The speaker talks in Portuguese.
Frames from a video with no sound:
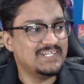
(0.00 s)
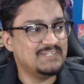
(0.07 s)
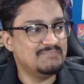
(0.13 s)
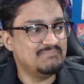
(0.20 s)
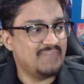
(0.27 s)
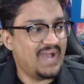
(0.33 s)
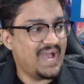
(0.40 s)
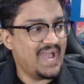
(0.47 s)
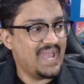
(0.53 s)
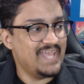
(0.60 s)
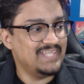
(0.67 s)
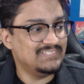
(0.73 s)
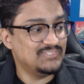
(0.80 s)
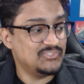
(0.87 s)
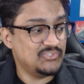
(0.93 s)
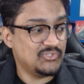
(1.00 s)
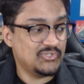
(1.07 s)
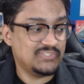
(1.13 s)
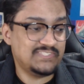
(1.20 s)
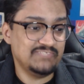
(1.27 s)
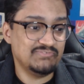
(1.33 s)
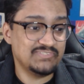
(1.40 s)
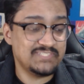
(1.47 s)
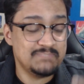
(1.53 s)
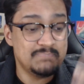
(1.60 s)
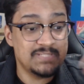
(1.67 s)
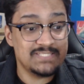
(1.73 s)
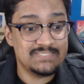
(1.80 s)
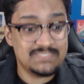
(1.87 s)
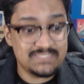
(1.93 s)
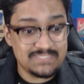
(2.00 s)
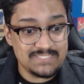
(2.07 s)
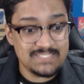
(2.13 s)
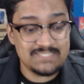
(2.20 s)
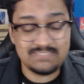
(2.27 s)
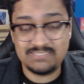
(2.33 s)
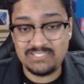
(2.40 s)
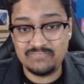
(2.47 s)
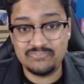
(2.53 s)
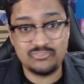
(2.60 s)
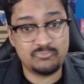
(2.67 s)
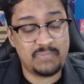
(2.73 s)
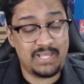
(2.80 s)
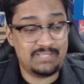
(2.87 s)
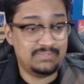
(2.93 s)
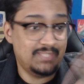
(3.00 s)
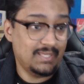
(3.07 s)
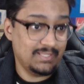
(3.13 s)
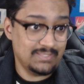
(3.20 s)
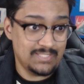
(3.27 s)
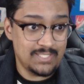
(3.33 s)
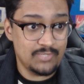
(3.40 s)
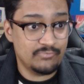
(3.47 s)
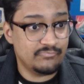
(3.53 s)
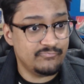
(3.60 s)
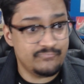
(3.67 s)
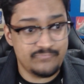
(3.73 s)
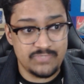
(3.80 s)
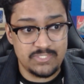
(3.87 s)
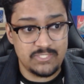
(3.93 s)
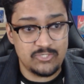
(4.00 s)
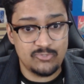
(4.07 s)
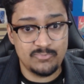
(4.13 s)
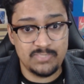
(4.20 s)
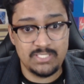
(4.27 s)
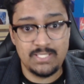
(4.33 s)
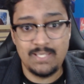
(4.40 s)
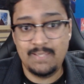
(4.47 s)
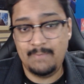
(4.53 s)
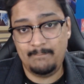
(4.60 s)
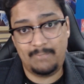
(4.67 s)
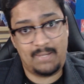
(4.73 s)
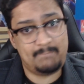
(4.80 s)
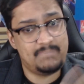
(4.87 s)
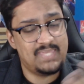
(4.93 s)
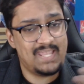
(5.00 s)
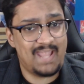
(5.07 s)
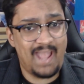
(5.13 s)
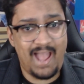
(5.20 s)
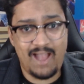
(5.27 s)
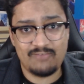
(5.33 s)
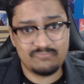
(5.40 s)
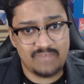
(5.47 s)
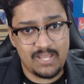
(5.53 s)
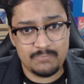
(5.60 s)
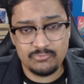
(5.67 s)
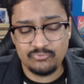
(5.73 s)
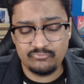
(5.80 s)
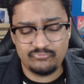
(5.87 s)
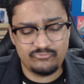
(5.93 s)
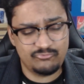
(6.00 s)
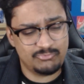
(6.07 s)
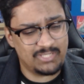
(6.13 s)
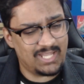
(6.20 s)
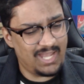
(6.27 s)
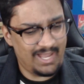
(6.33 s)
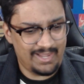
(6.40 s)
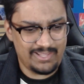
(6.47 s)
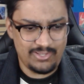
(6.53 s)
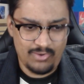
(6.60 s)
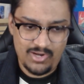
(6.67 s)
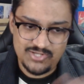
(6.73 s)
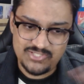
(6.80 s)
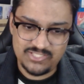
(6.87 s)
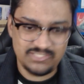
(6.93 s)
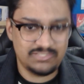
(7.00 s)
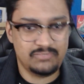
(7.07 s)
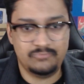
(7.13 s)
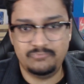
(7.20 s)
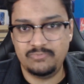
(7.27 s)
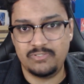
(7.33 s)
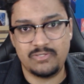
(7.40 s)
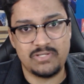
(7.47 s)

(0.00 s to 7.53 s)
Mas eu digo assim, você precisa ter visto para entender o filme, para pegar a vibe do filme. Cara, eu acho que não.